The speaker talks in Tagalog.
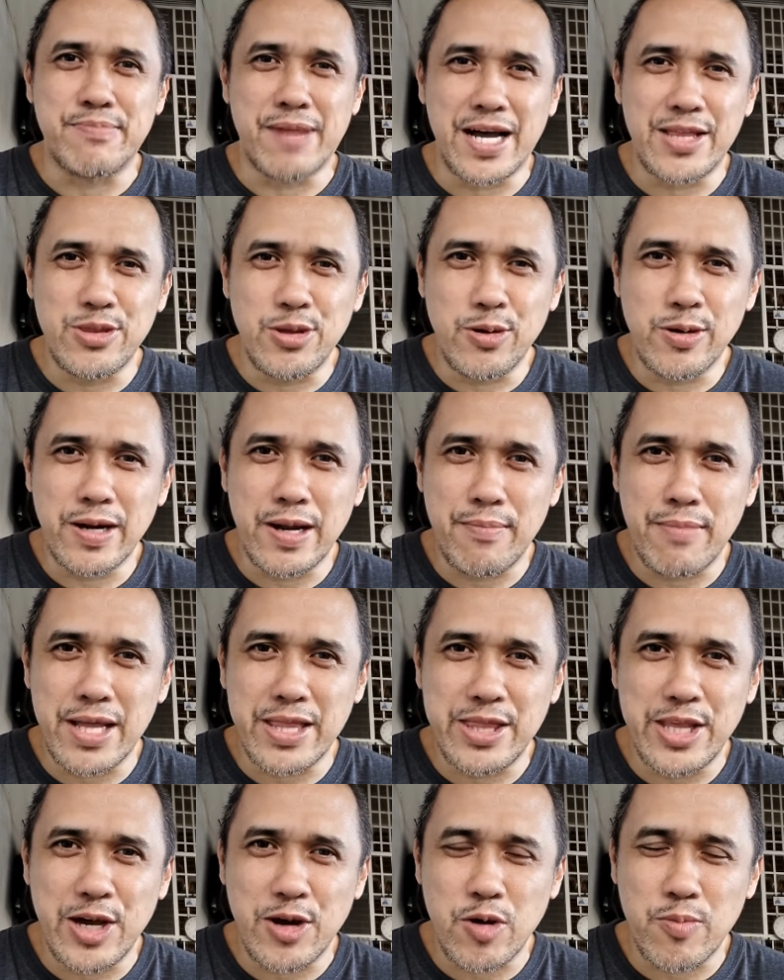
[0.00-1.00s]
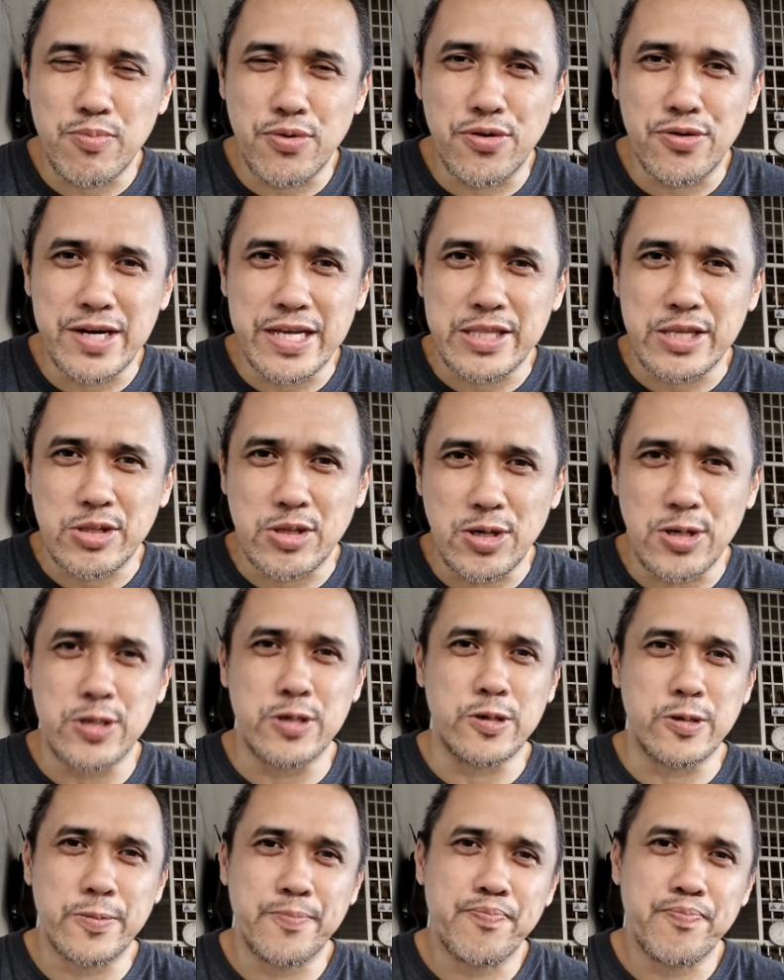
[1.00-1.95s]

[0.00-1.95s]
Mandong Labandero po ulit ito.